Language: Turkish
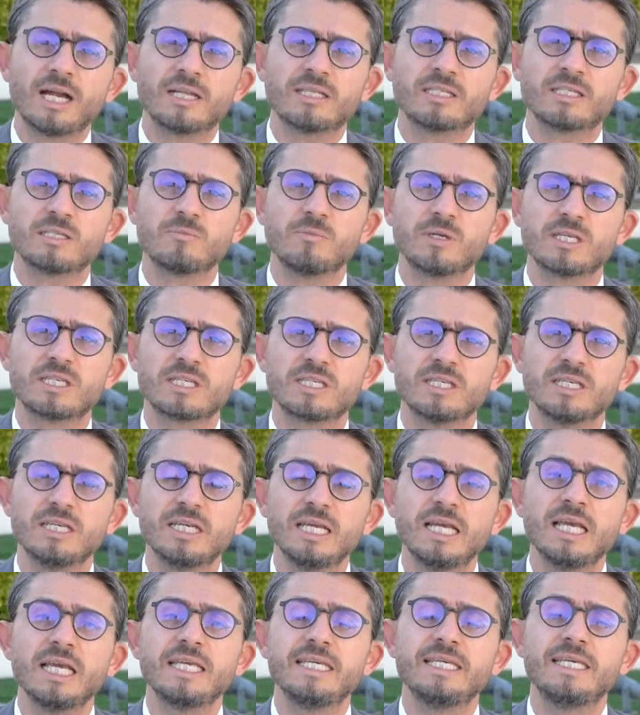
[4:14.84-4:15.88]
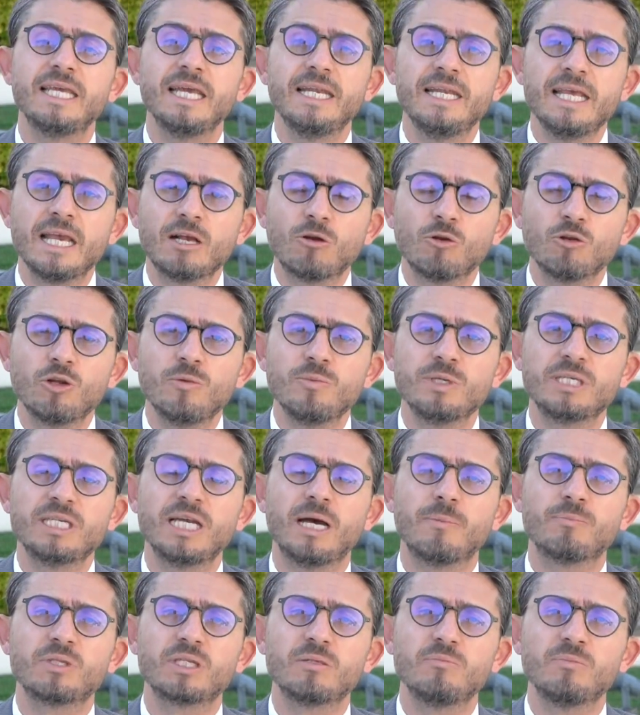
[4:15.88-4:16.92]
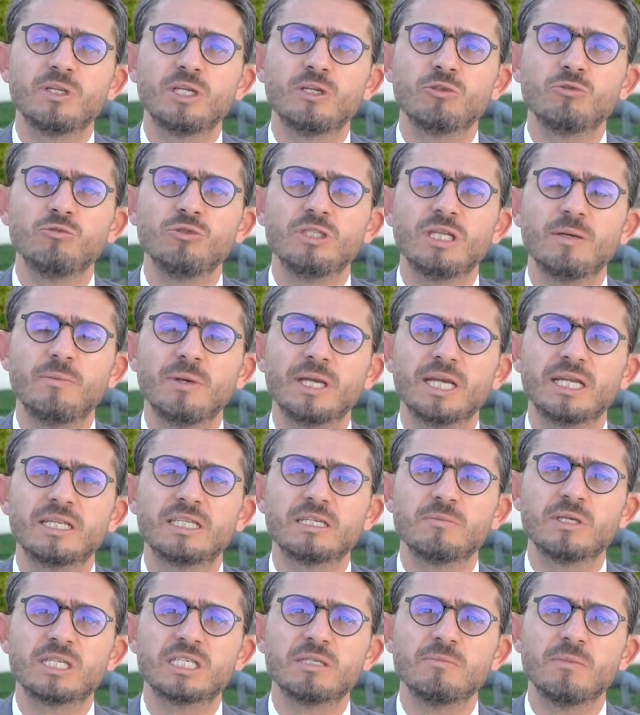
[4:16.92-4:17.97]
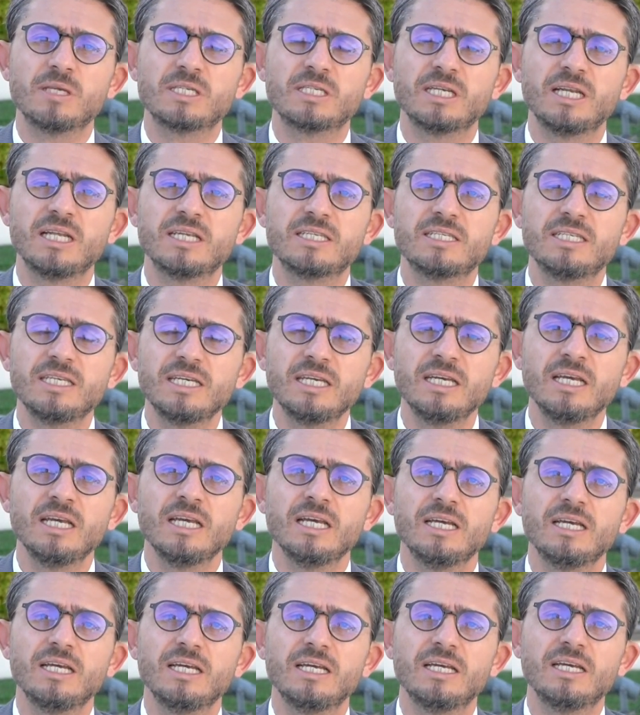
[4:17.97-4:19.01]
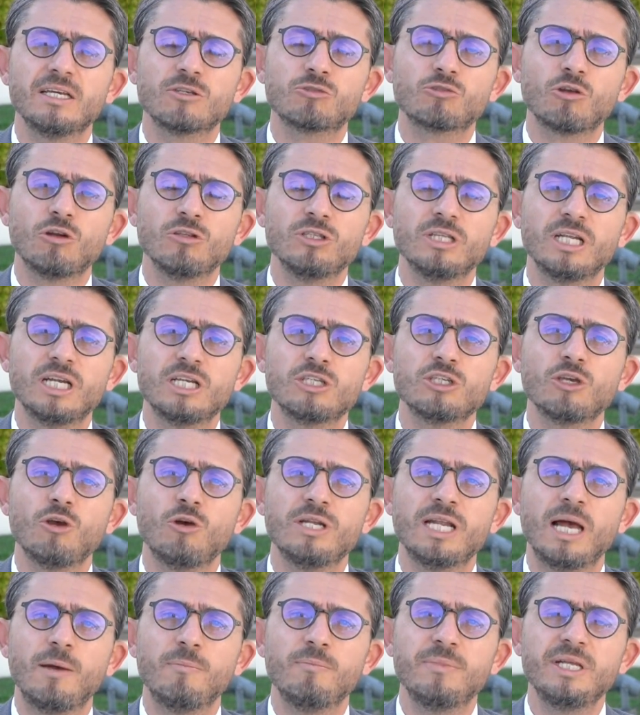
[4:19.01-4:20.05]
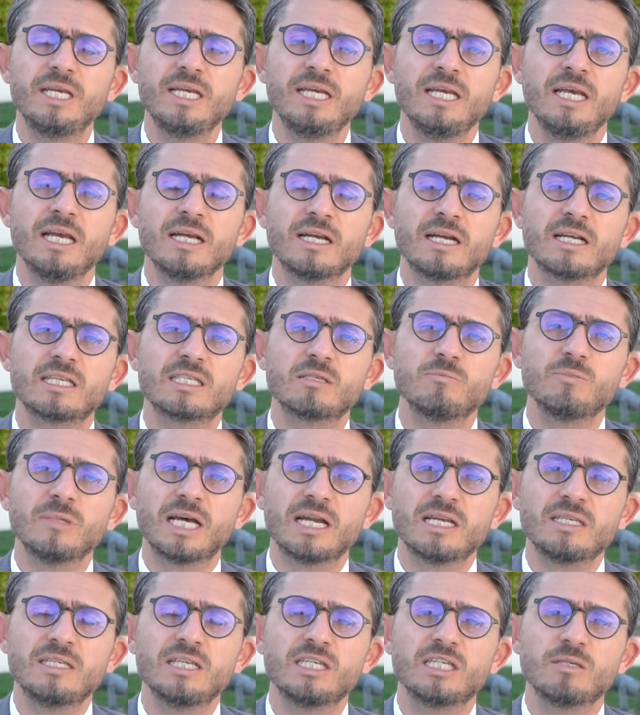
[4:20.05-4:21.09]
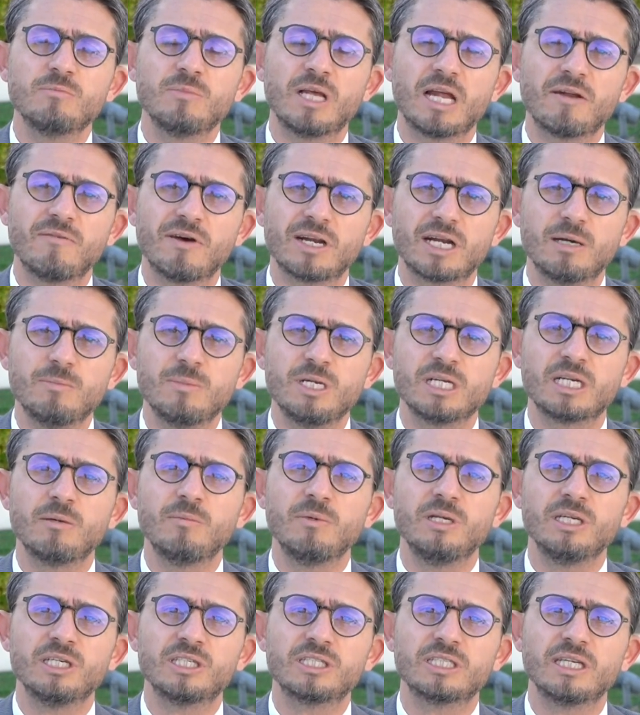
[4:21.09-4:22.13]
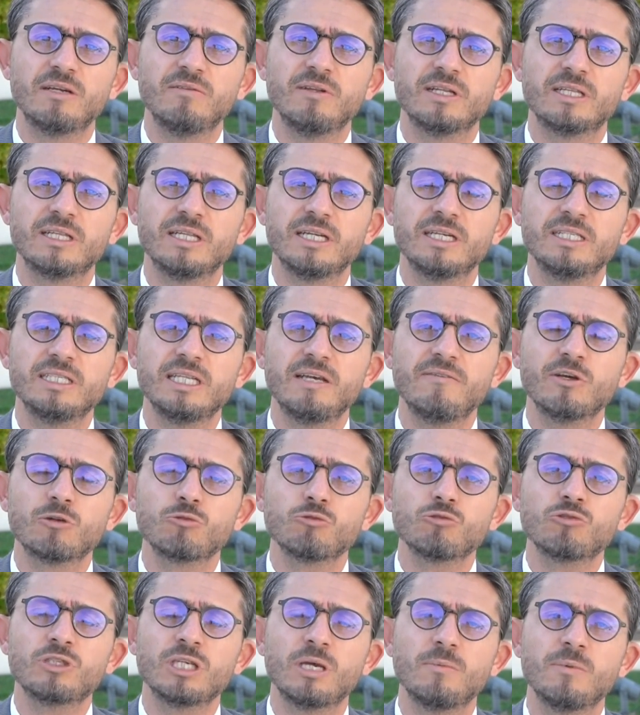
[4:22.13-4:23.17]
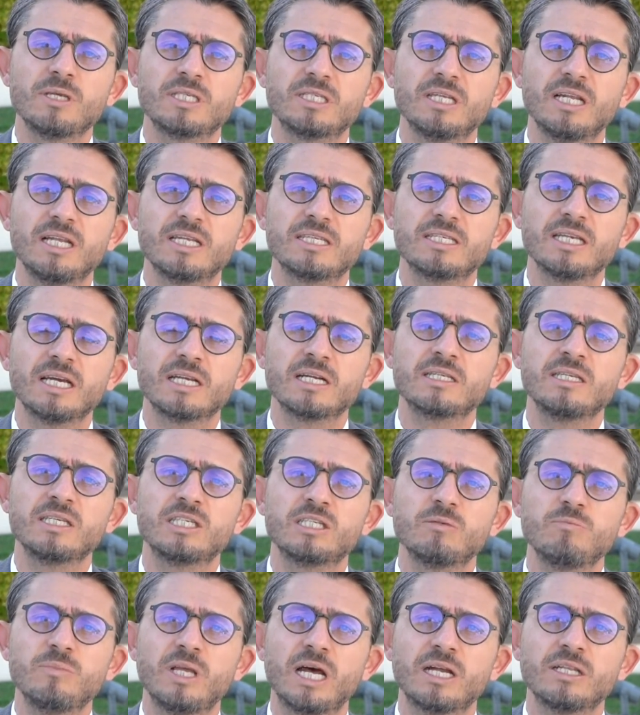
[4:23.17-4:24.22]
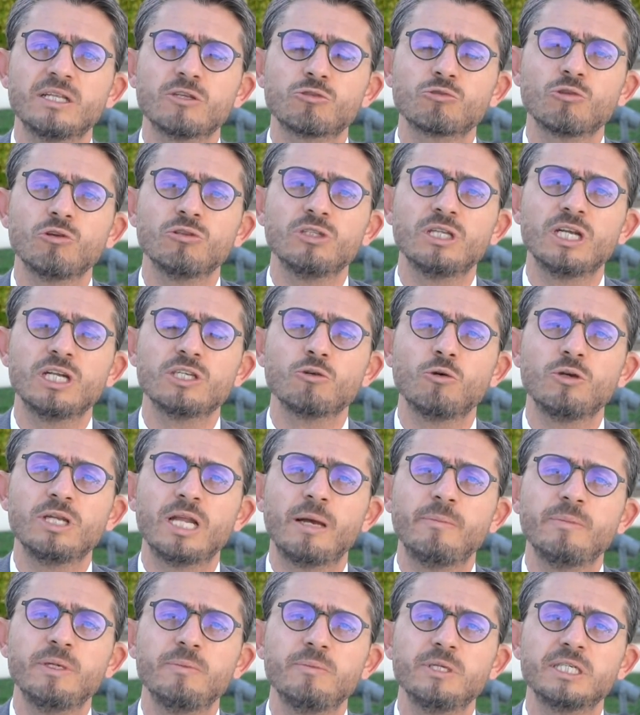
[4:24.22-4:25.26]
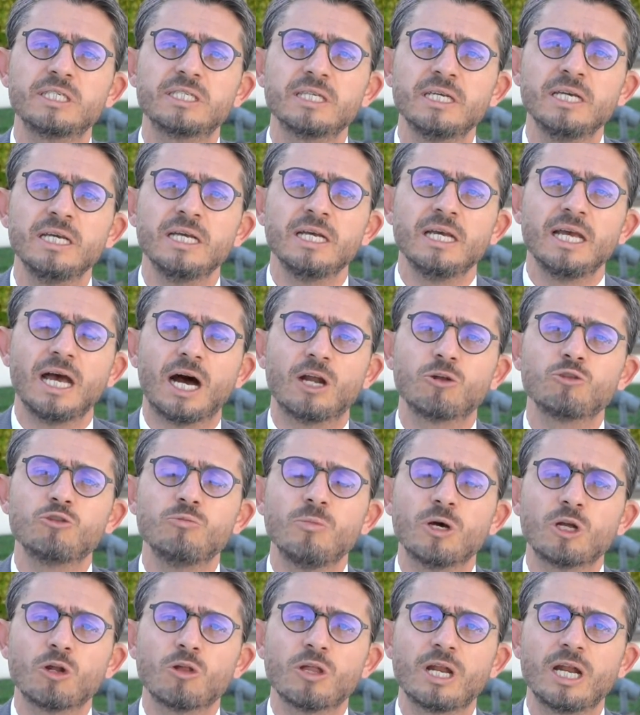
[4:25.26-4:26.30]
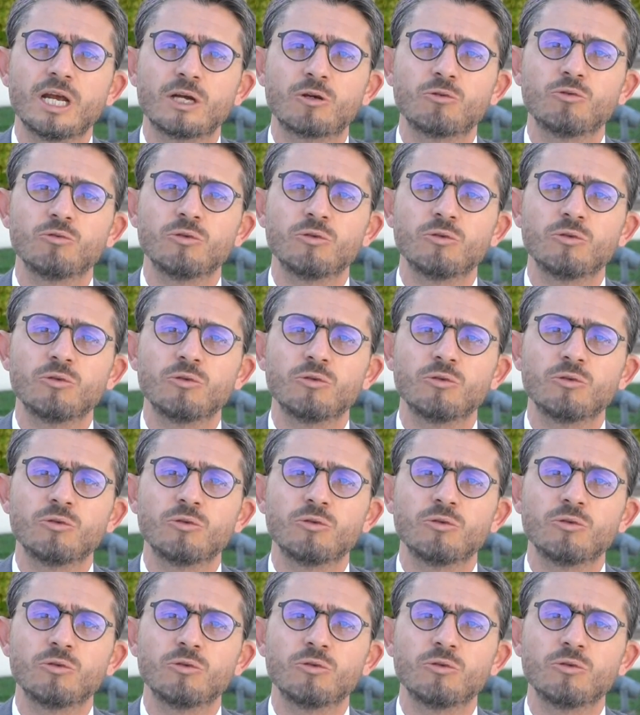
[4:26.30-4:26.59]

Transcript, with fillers: artırması, yeni ekonomik yaptırımları gündeme getirmesi meselesi e, son derece önemli. Kasım'da ara seçimler var Amerika Birleşik Devletleri'nde ve Rusya meselesi ara seçimlerde son derece önemli bir argüman olarak